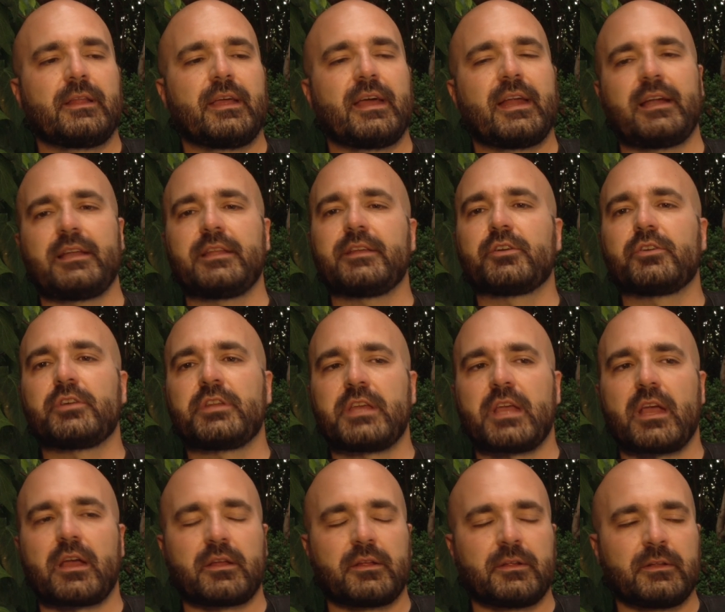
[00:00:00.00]
era
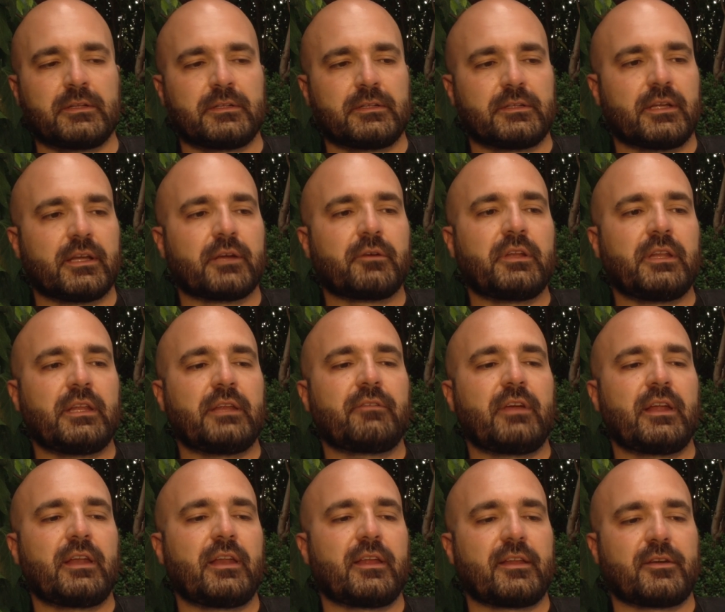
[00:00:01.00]
l'ironia e quindi
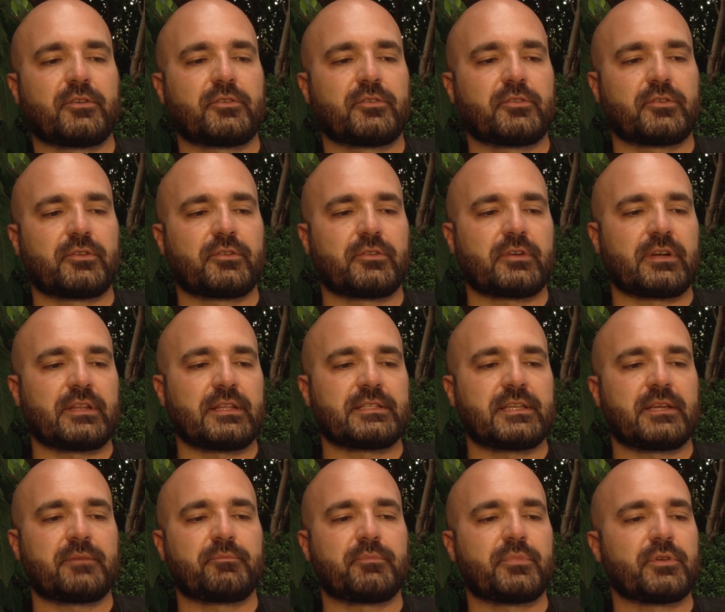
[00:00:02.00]
vennero ad
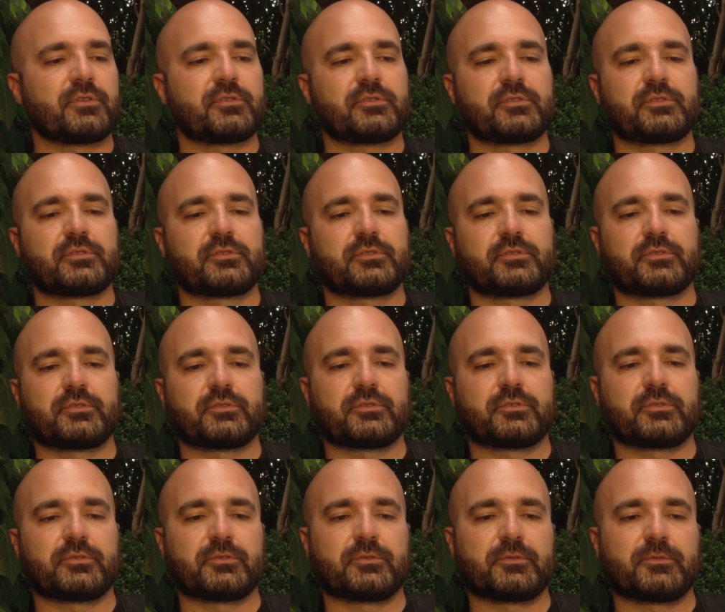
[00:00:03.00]

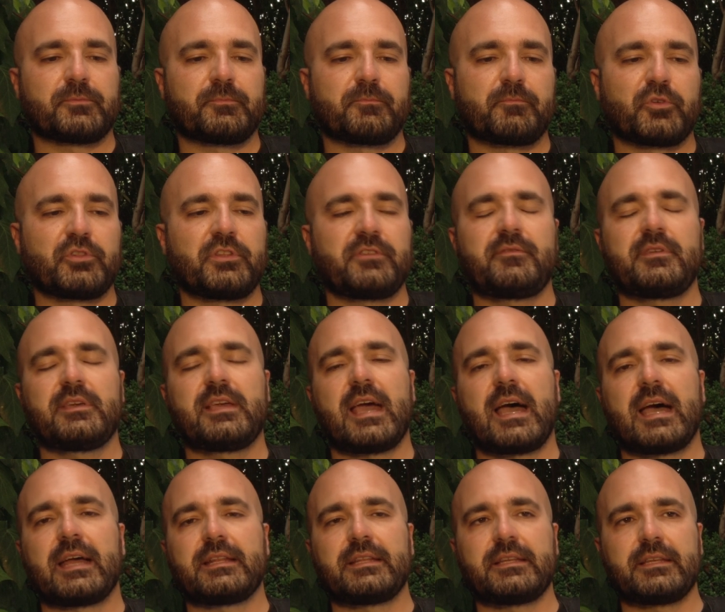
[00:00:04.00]
esempio
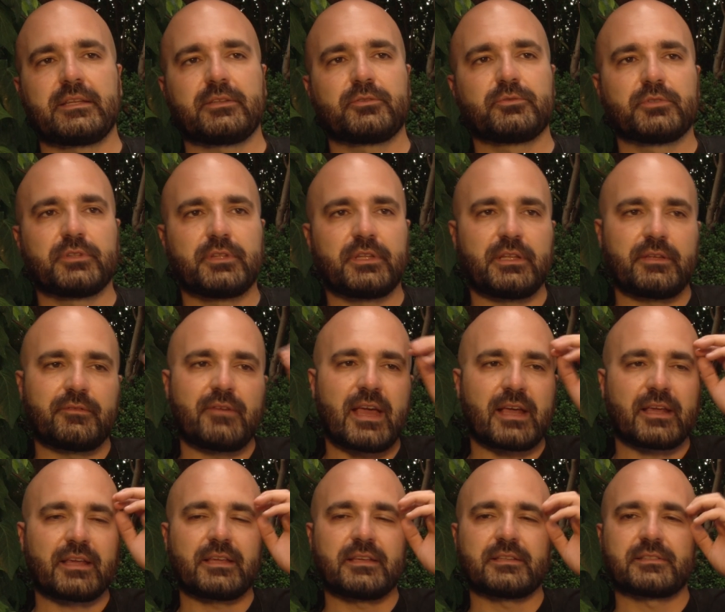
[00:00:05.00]
modificati tutti i
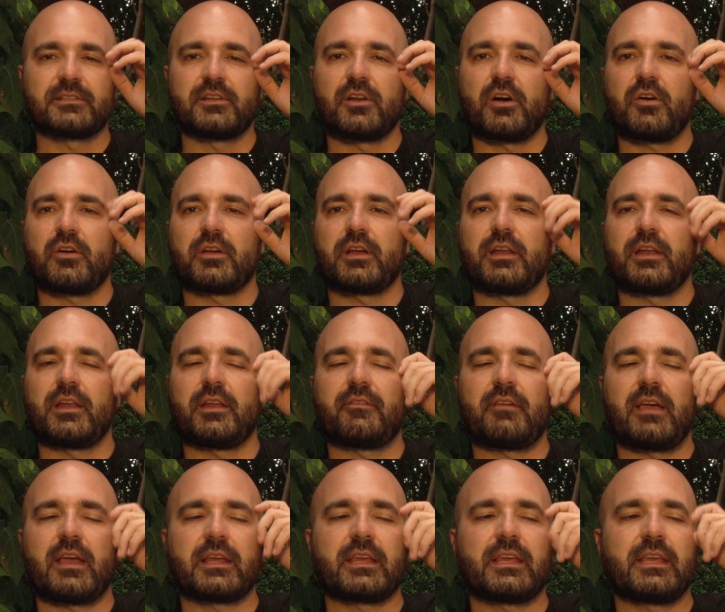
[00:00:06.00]
vecchi slogan, i
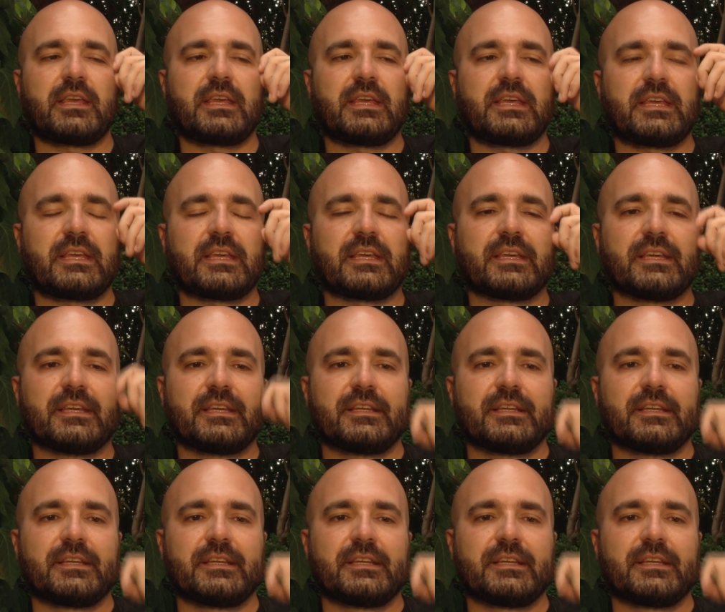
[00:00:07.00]
vecchi